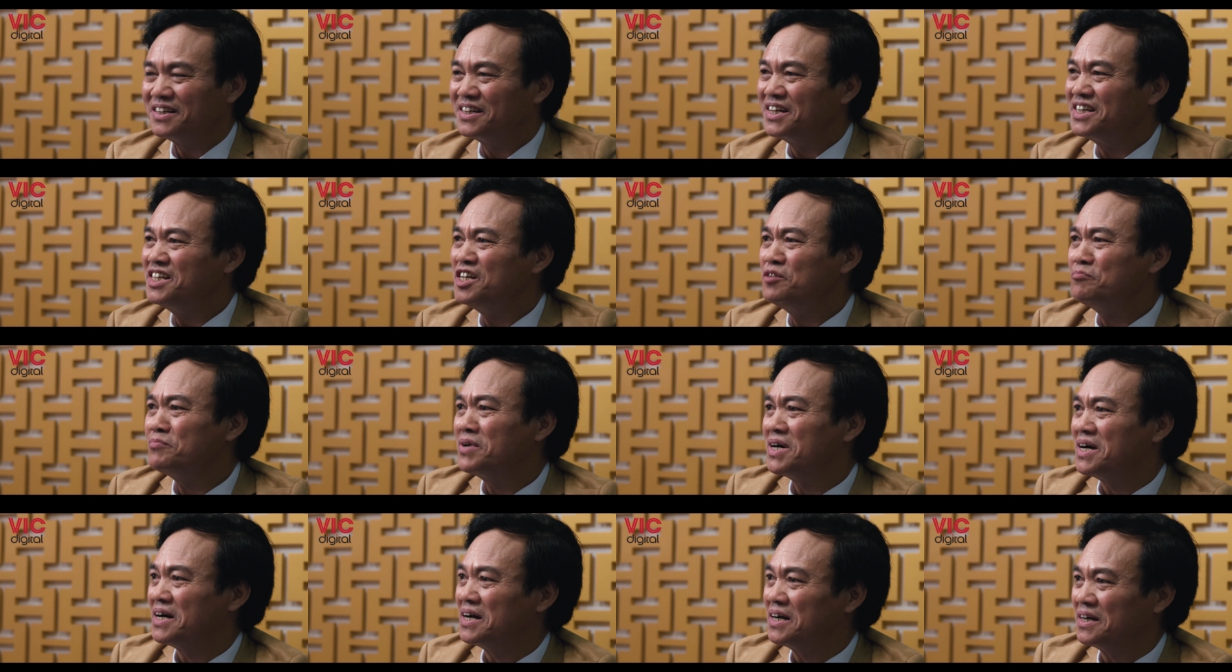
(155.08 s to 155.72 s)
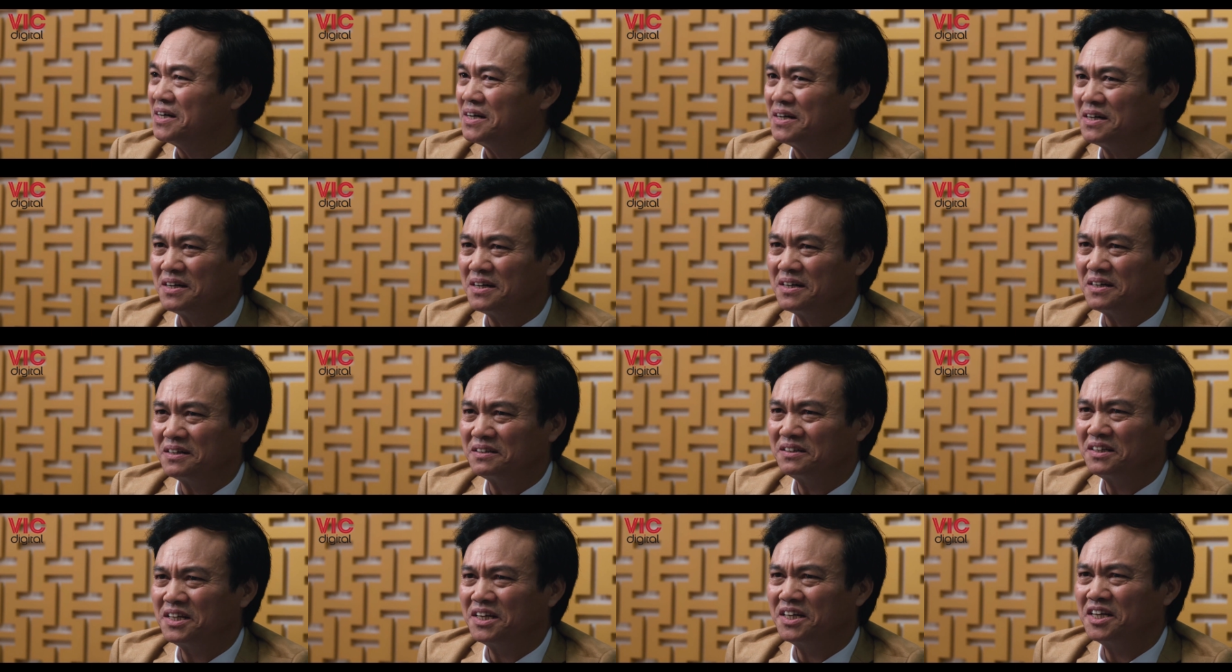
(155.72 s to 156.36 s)
Thế nhưng mà
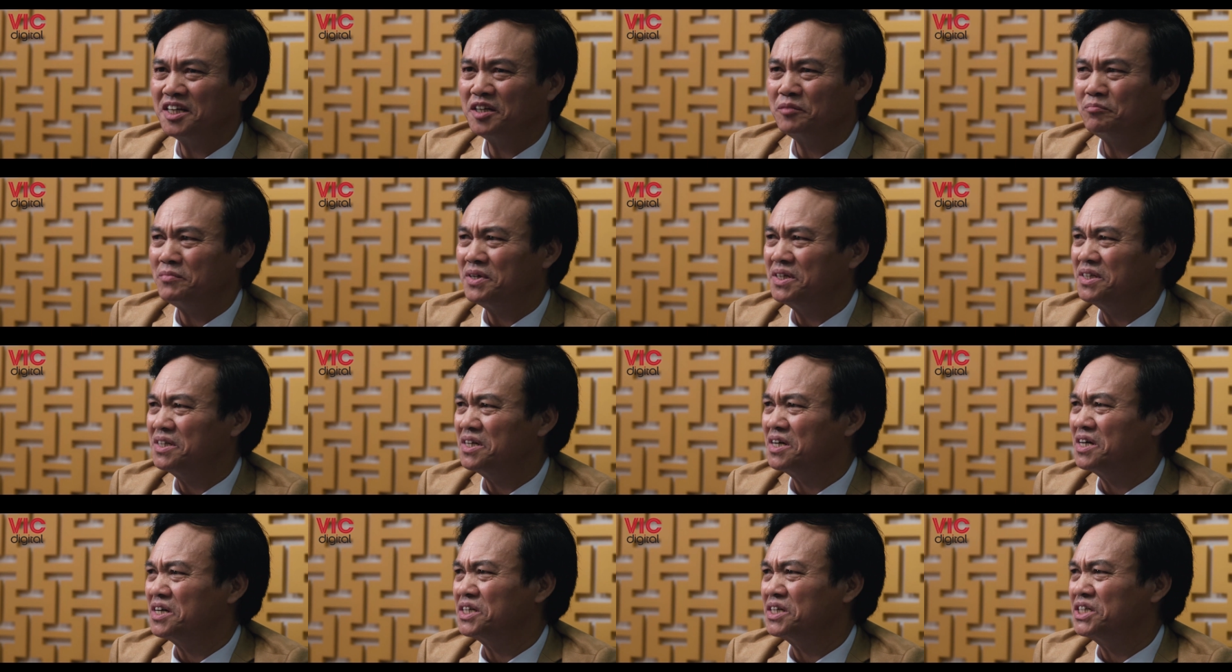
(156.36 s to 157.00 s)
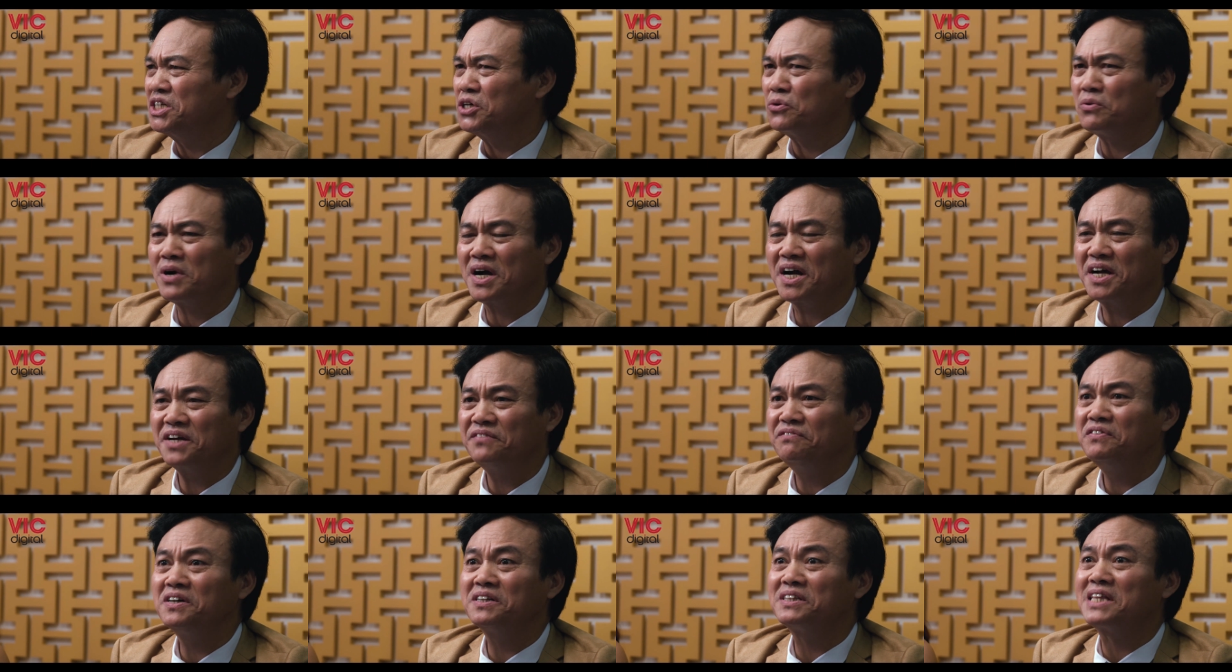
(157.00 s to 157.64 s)
tình hình bây giờ nhiều
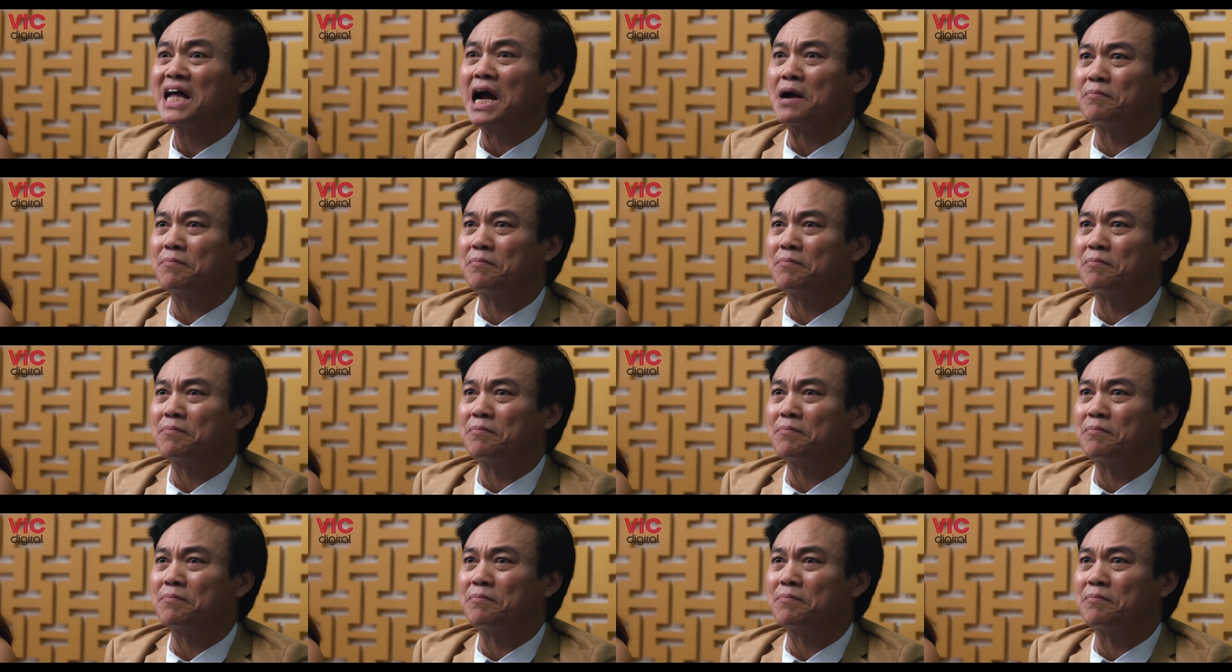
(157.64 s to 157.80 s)
cái phức